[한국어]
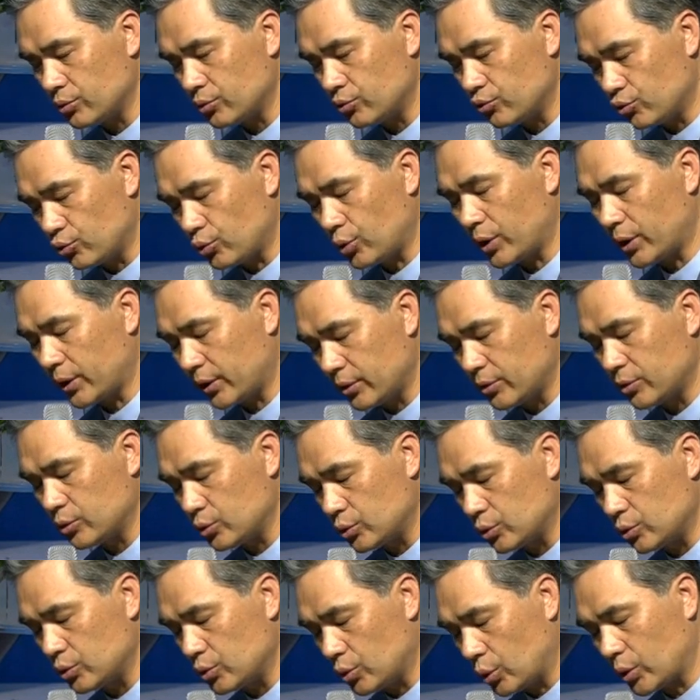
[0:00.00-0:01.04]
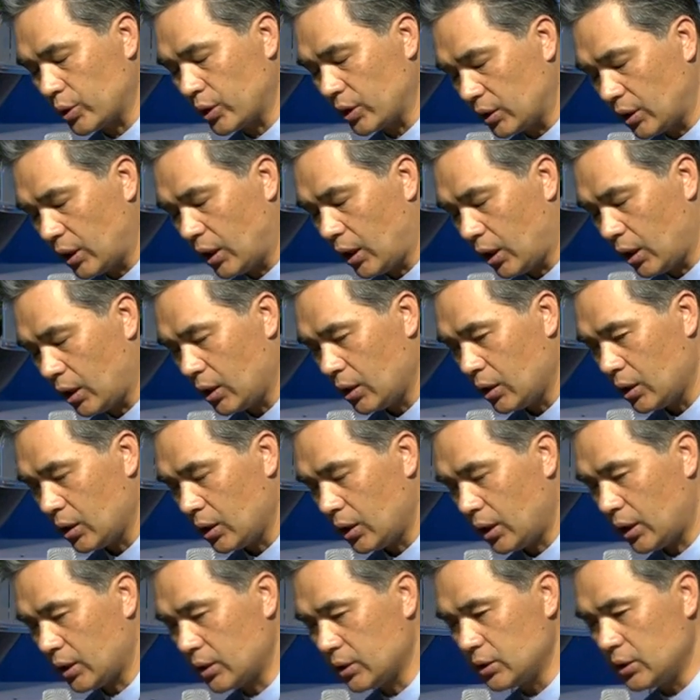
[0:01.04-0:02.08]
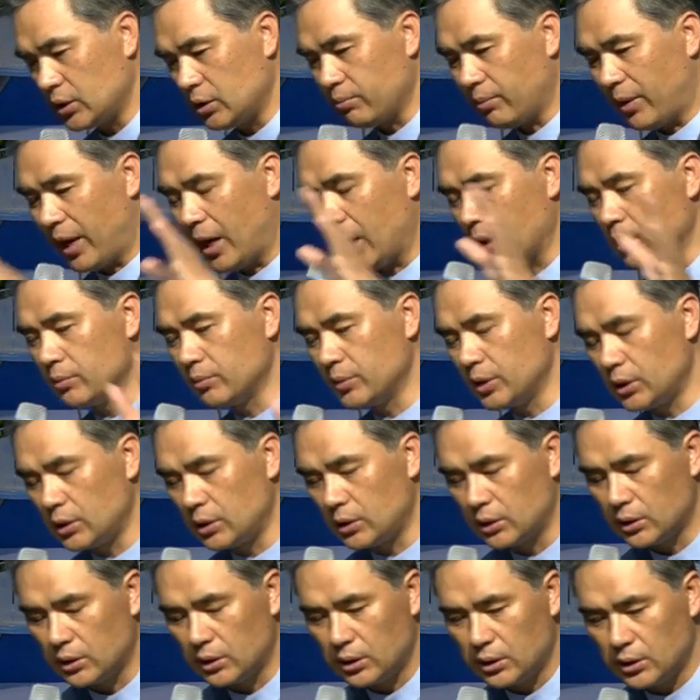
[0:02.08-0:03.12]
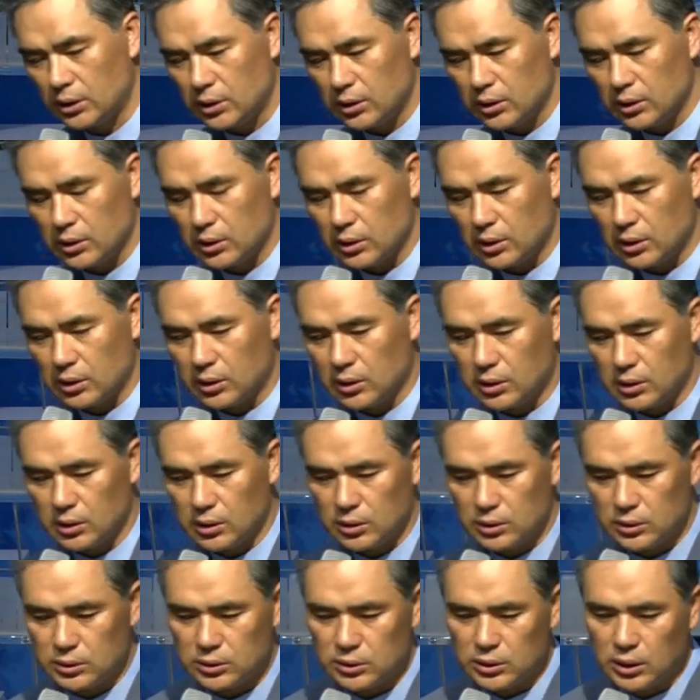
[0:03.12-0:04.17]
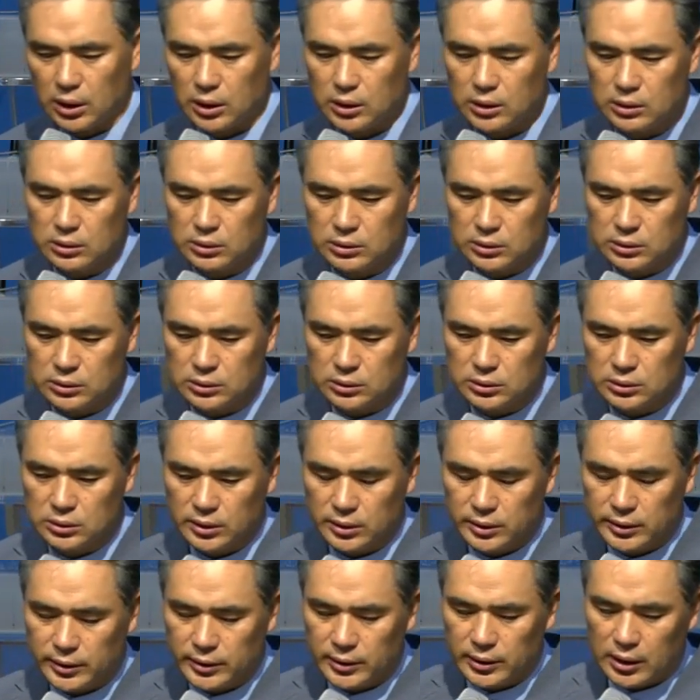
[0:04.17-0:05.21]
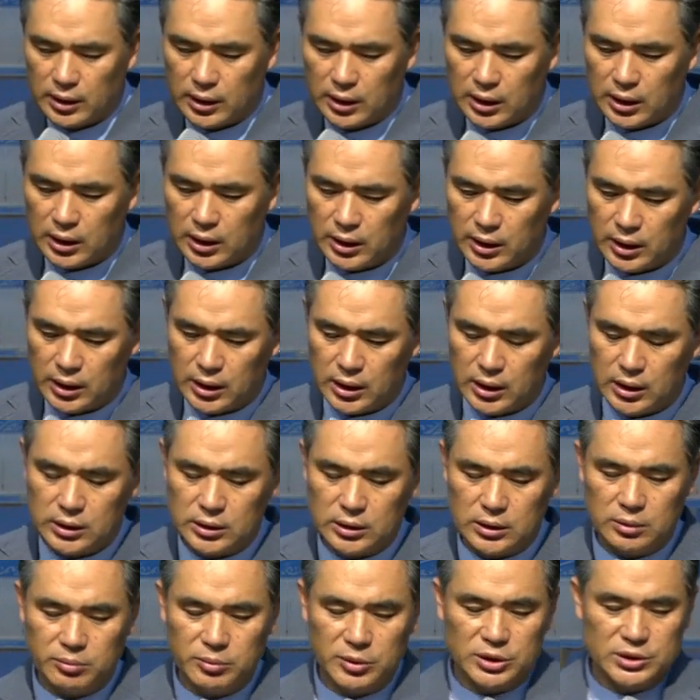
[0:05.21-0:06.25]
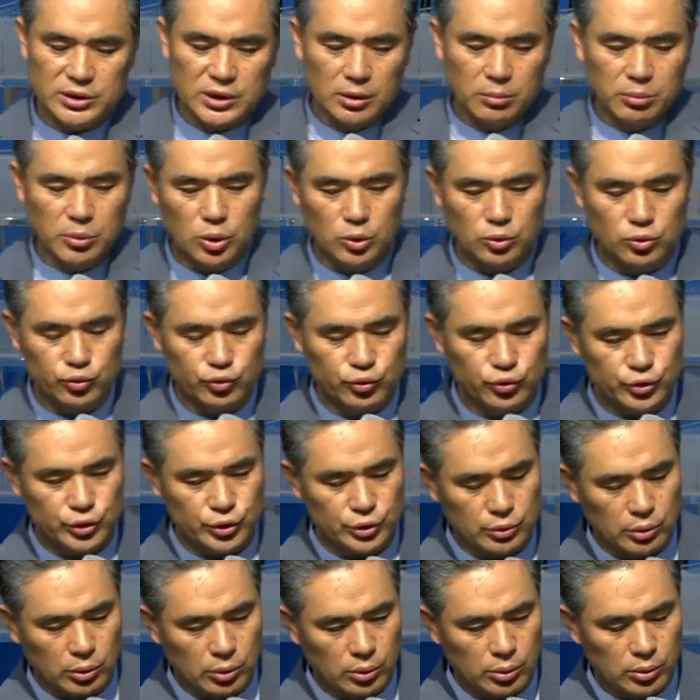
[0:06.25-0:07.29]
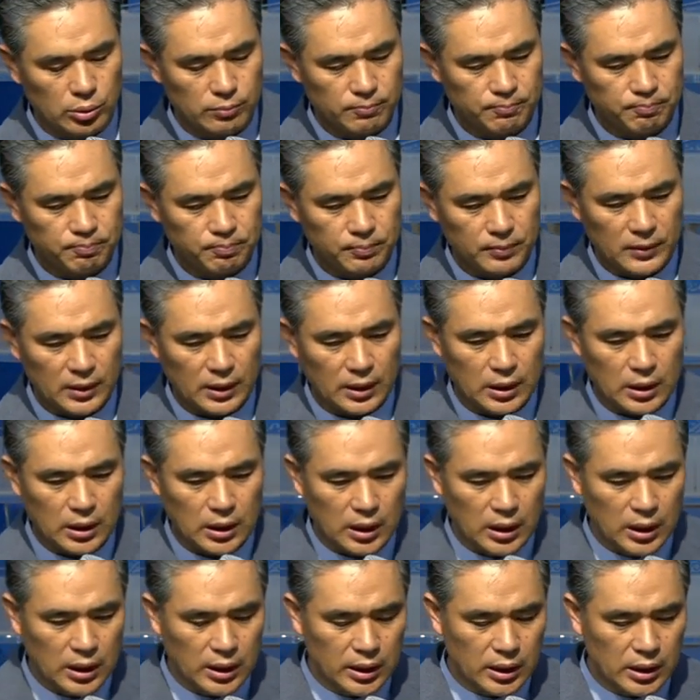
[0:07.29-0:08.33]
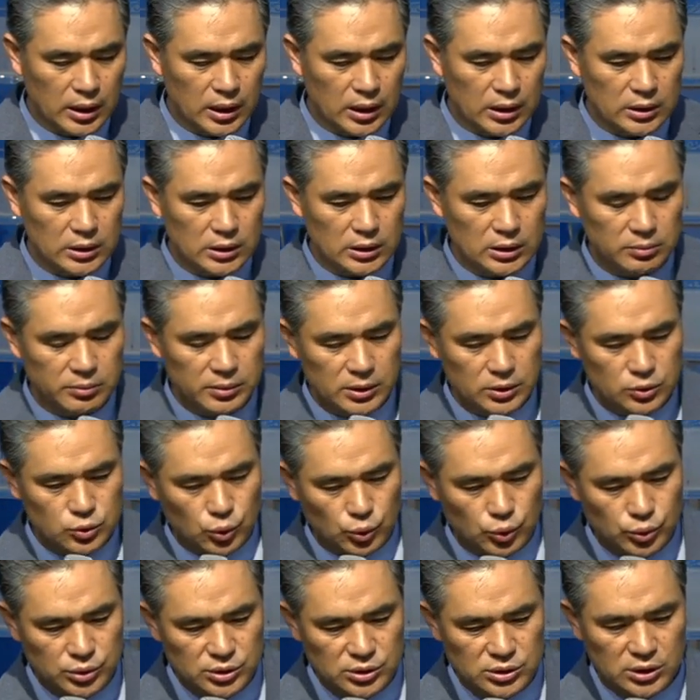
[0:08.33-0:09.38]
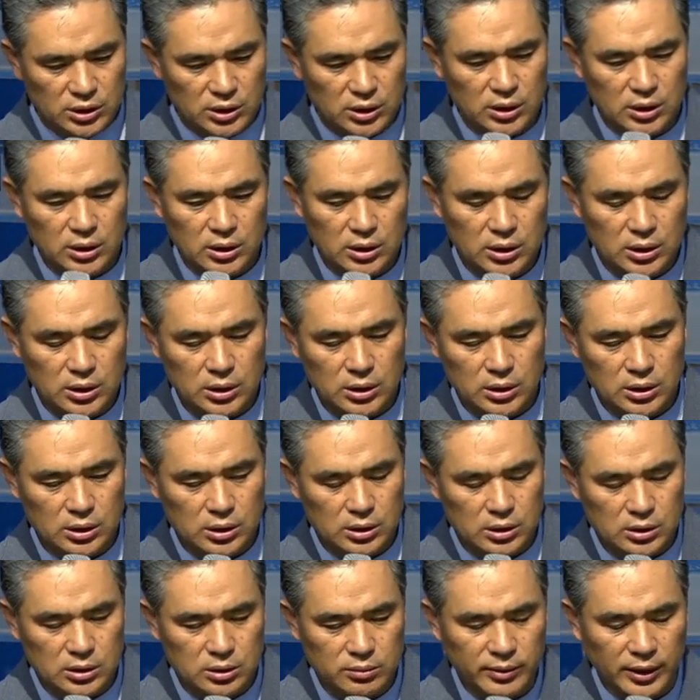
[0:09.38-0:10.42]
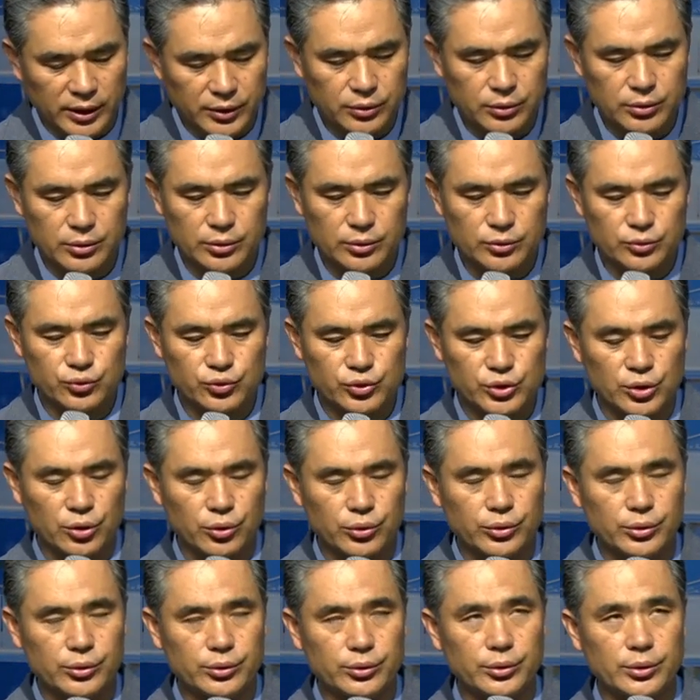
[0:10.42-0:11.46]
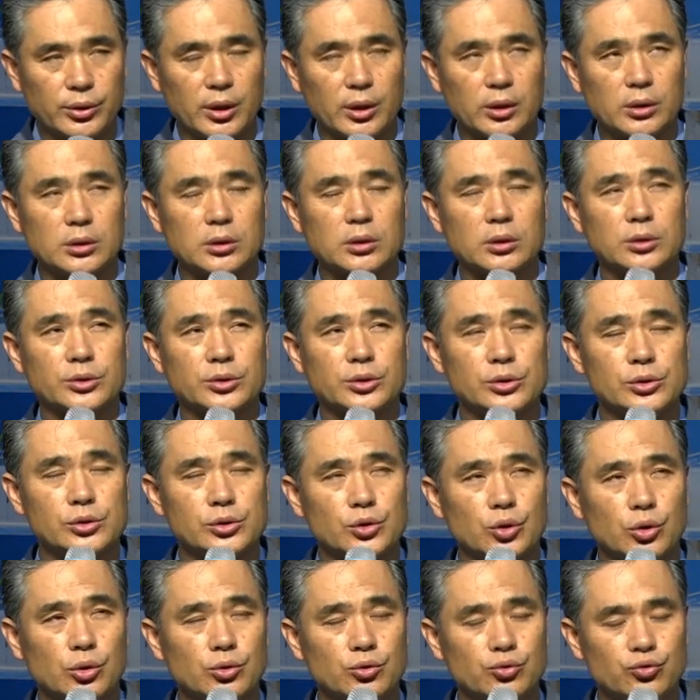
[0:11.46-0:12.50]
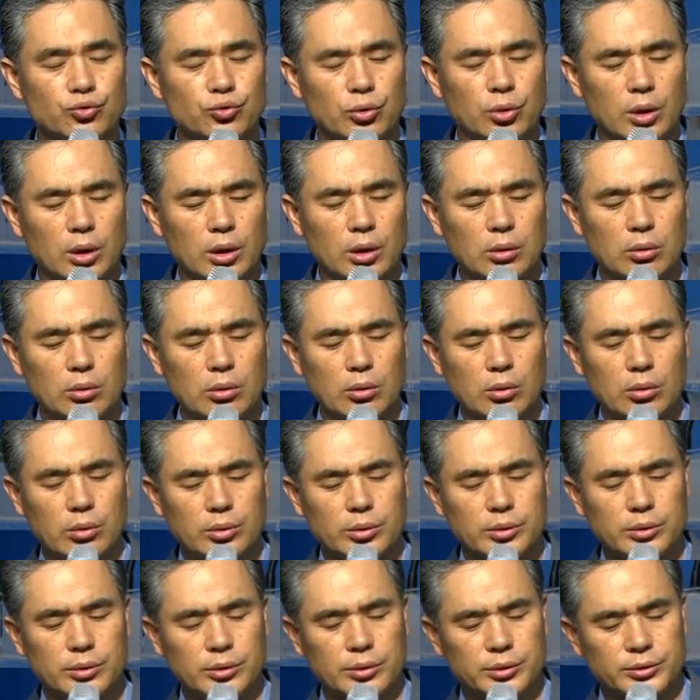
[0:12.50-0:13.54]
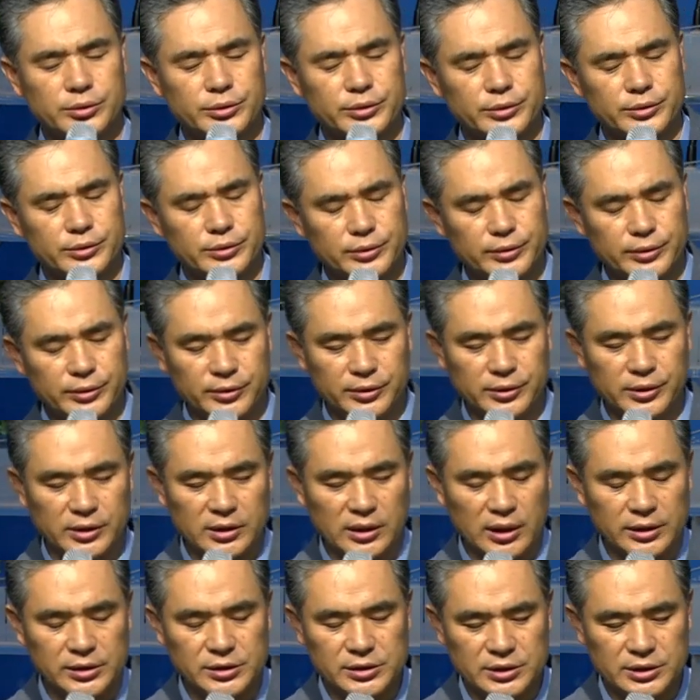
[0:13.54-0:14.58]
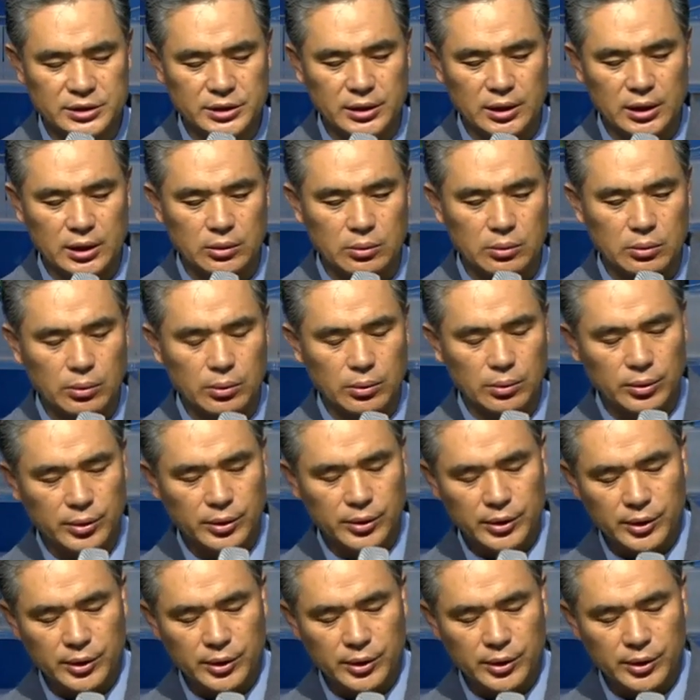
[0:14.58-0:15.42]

좋아 좋겠다 하는 이 마음을 어 야, 이거는 하나님이 생명을 주시고 하나님이 존재를 만들어 주셨는데 그것을 저주하고 그것을 이렇게 탄식하고